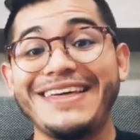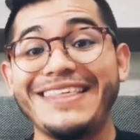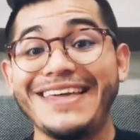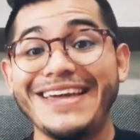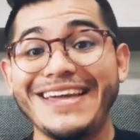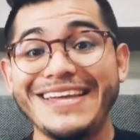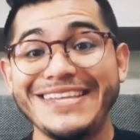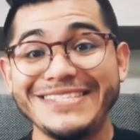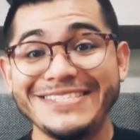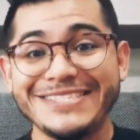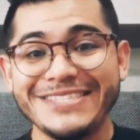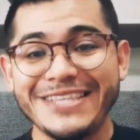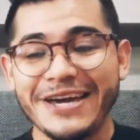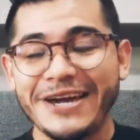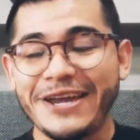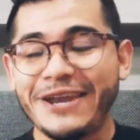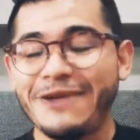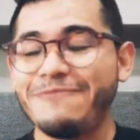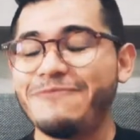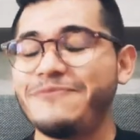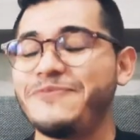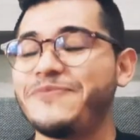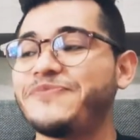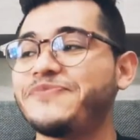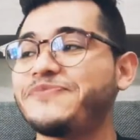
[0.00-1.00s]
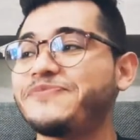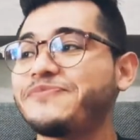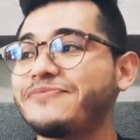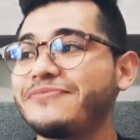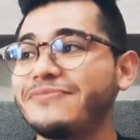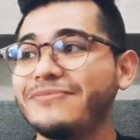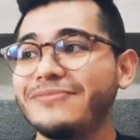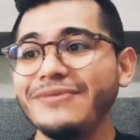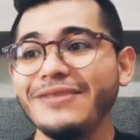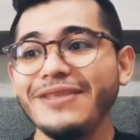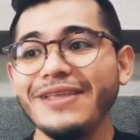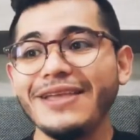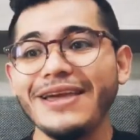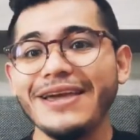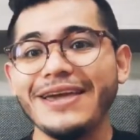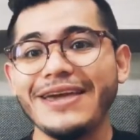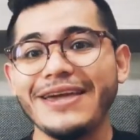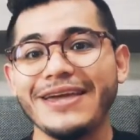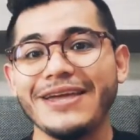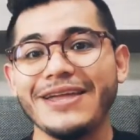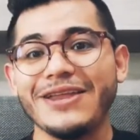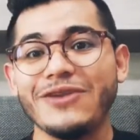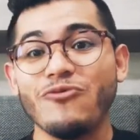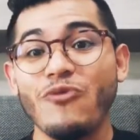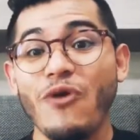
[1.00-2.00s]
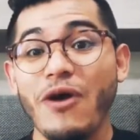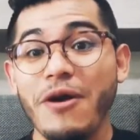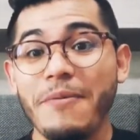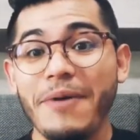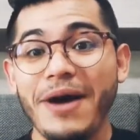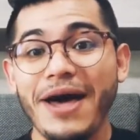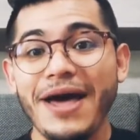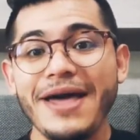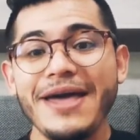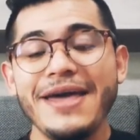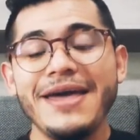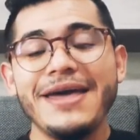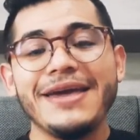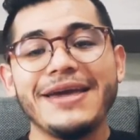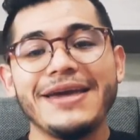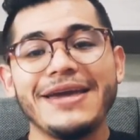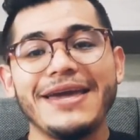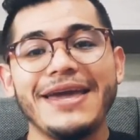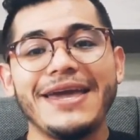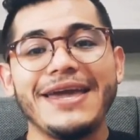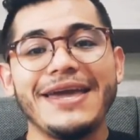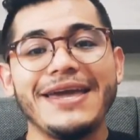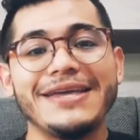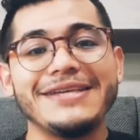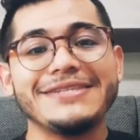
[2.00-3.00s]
de Instagram eh, nueva, que